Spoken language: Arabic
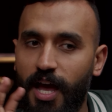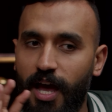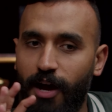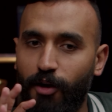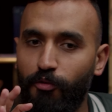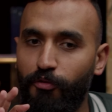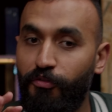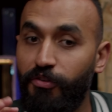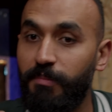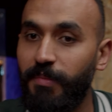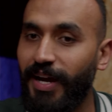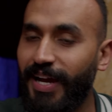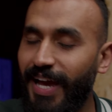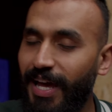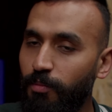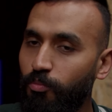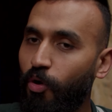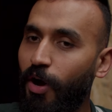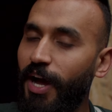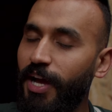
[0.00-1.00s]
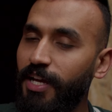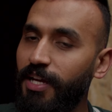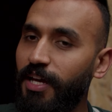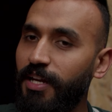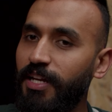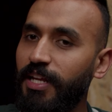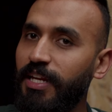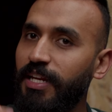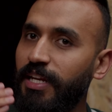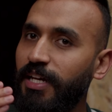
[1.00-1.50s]
او في مكان
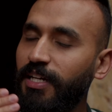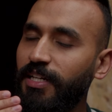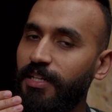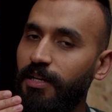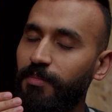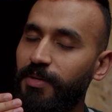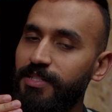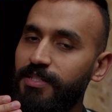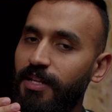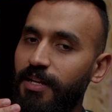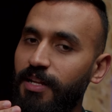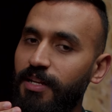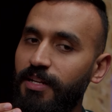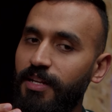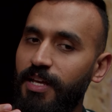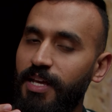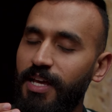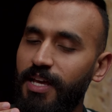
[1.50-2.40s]
معين ان احنا مثلا